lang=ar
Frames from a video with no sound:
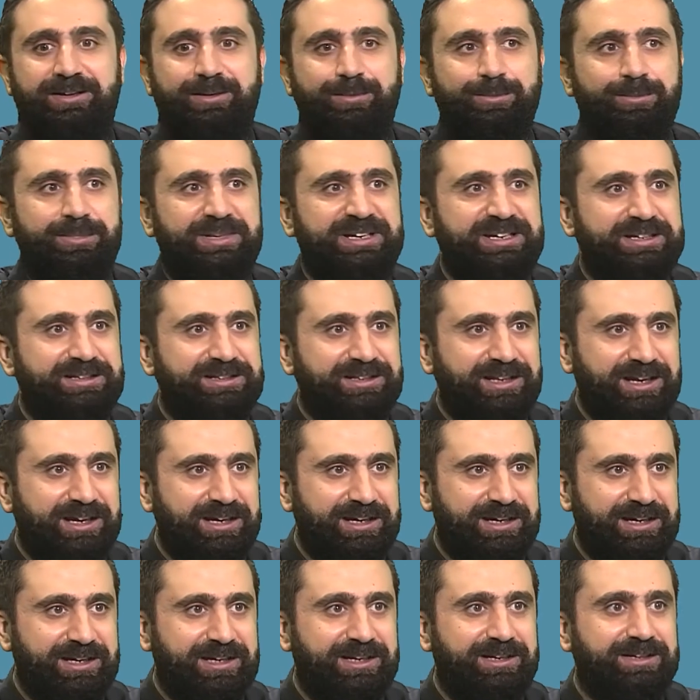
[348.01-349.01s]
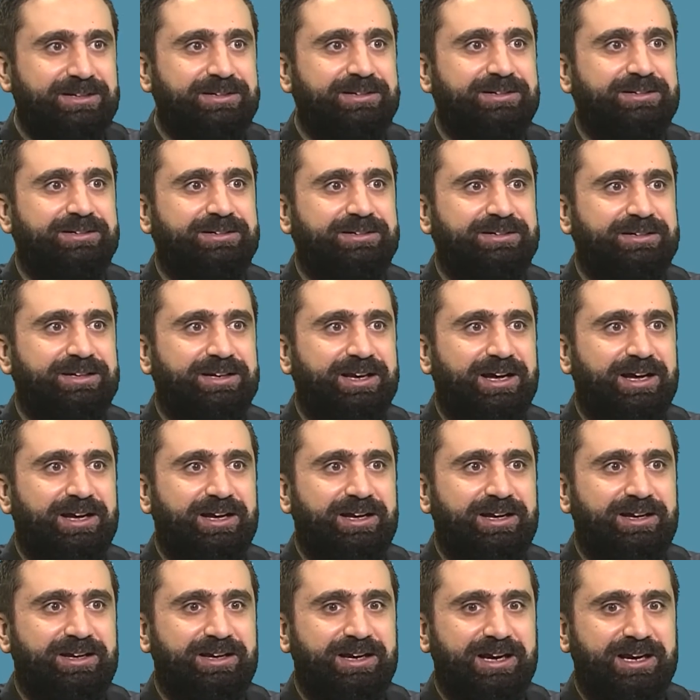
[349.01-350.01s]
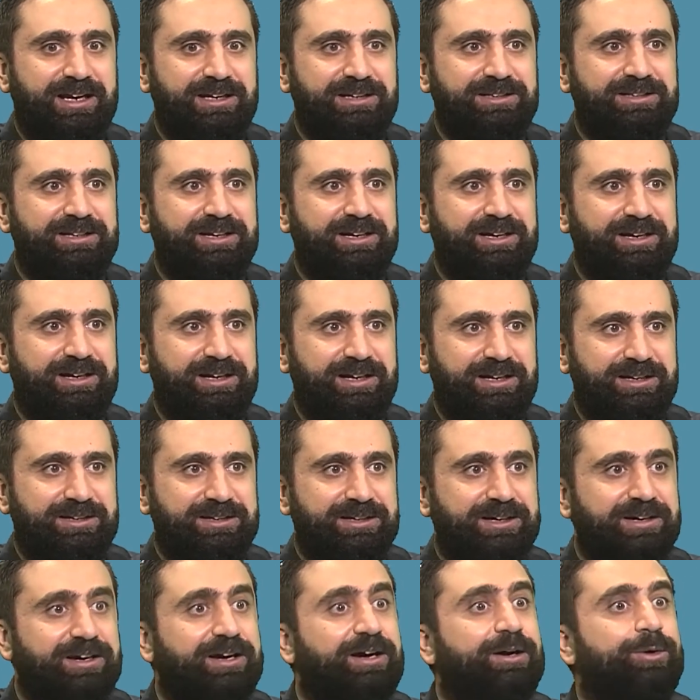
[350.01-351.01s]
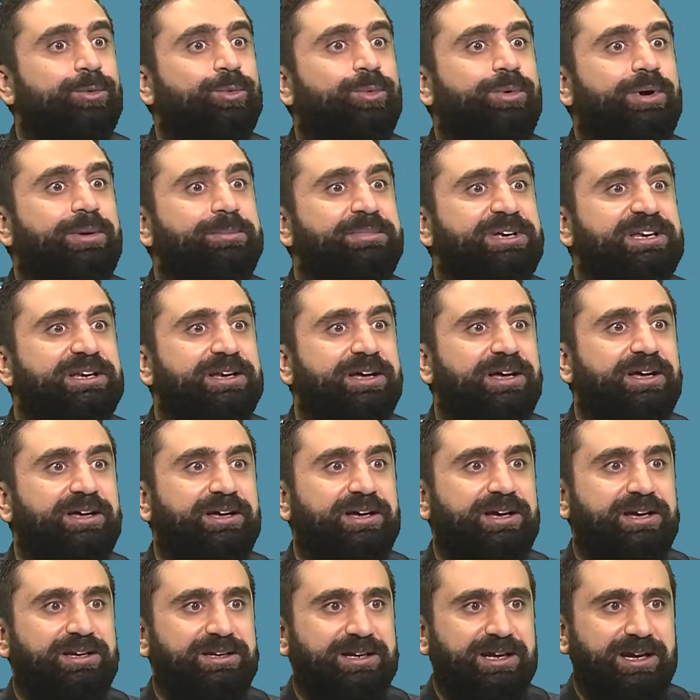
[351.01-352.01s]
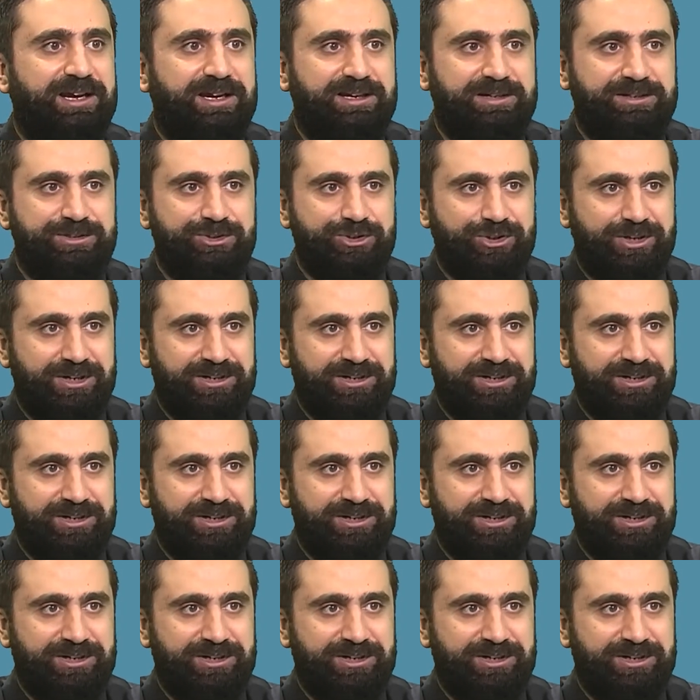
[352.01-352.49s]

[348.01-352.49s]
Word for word: من الداخل لهيدا اللقاء ومن الخارج